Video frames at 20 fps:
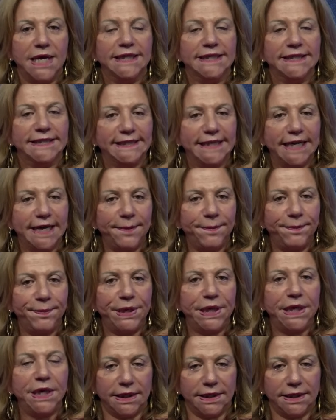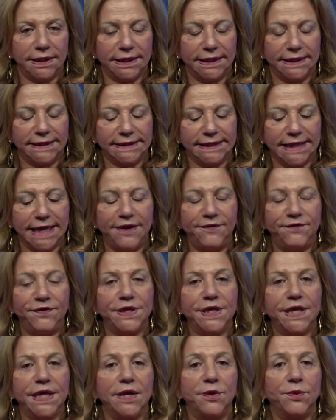Sempre as lives
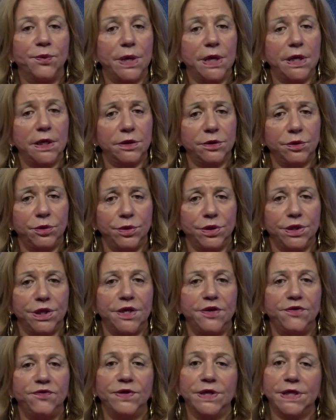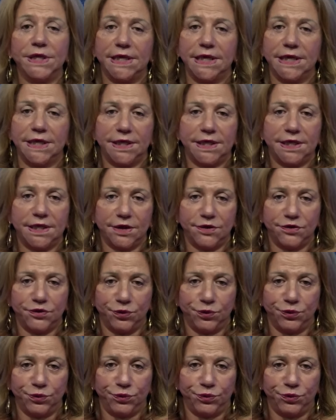serão exclusivas desses
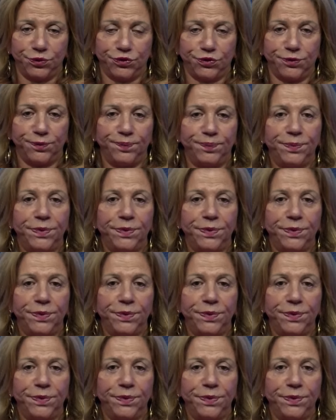assuntos.